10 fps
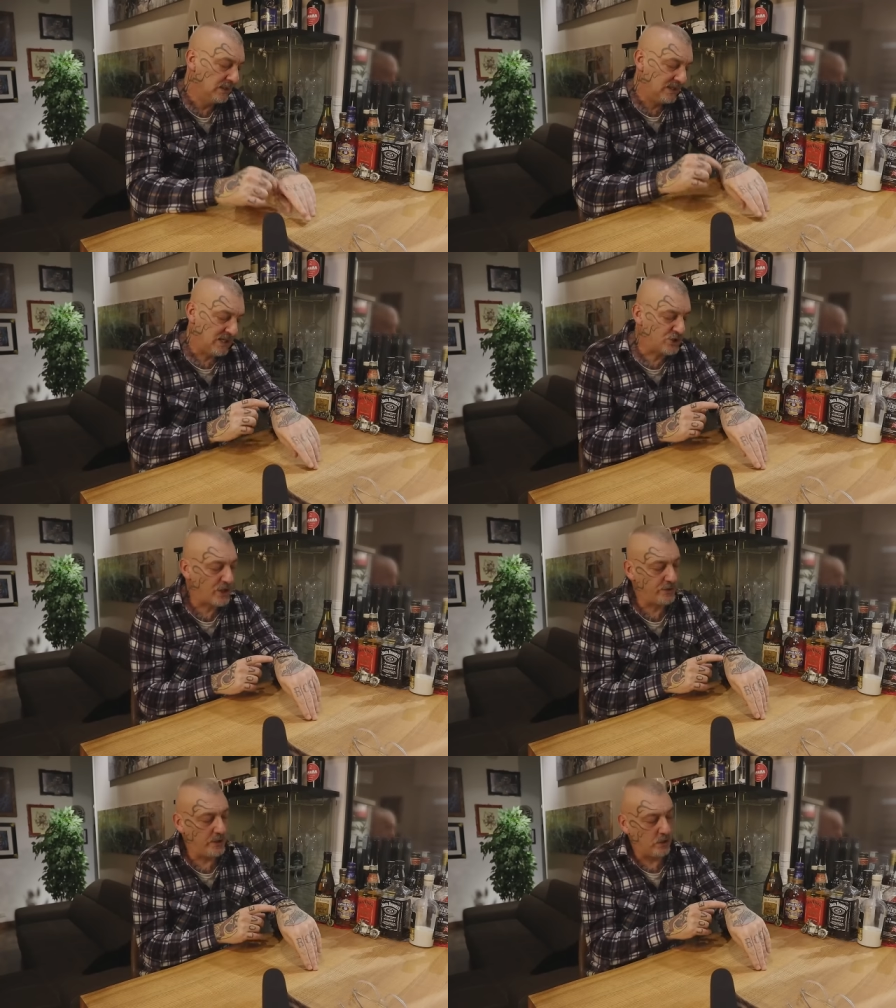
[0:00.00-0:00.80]
in
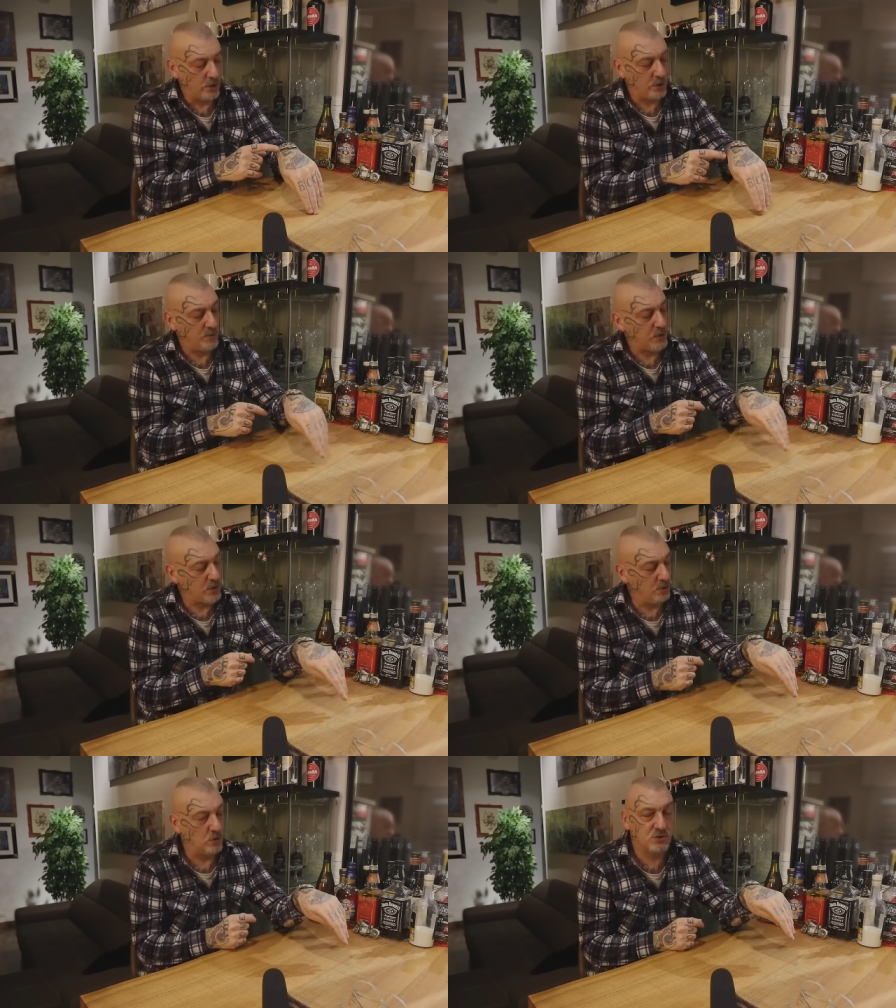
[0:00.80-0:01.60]
acciaio e oro, è un
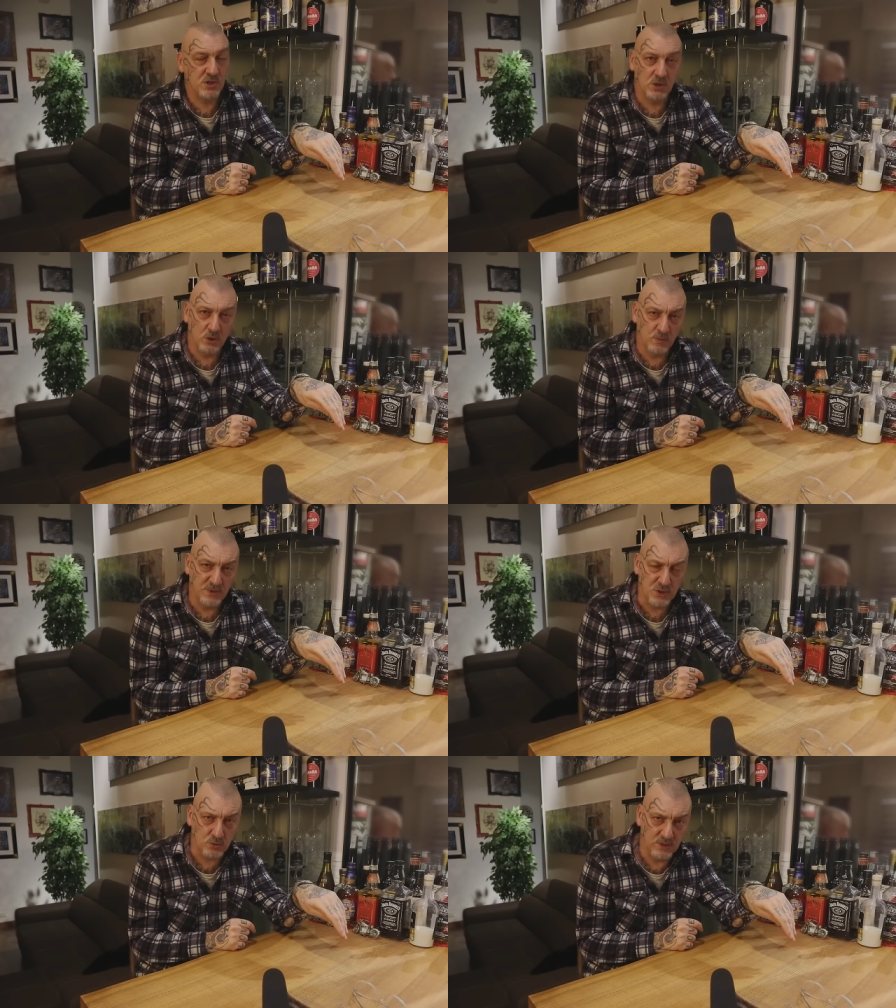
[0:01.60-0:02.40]
pochino così, no,
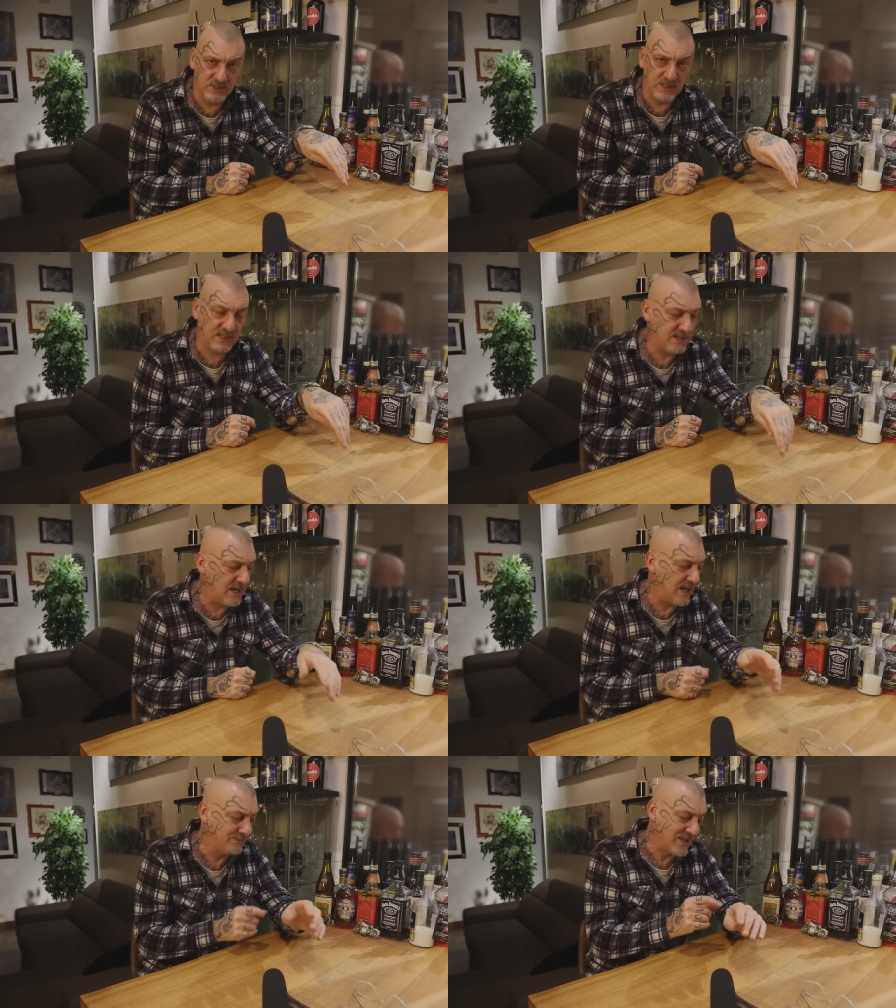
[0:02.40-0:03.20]
come si suol dire,
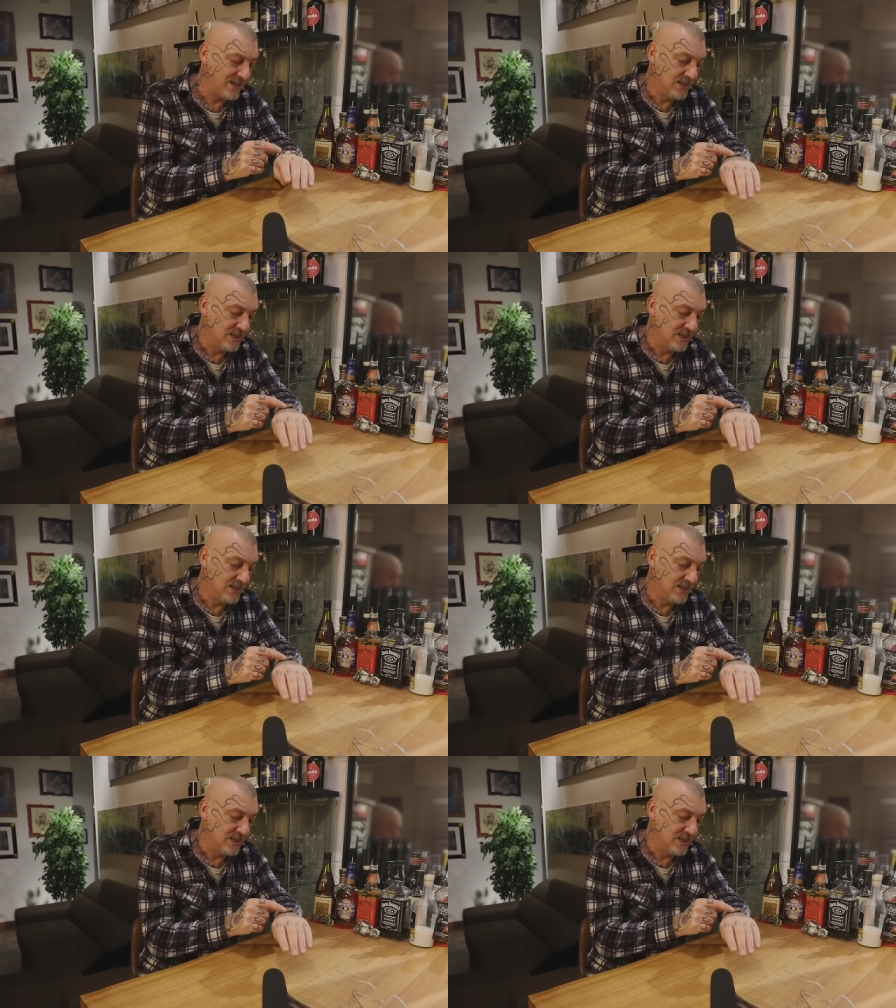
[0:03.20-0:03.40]
da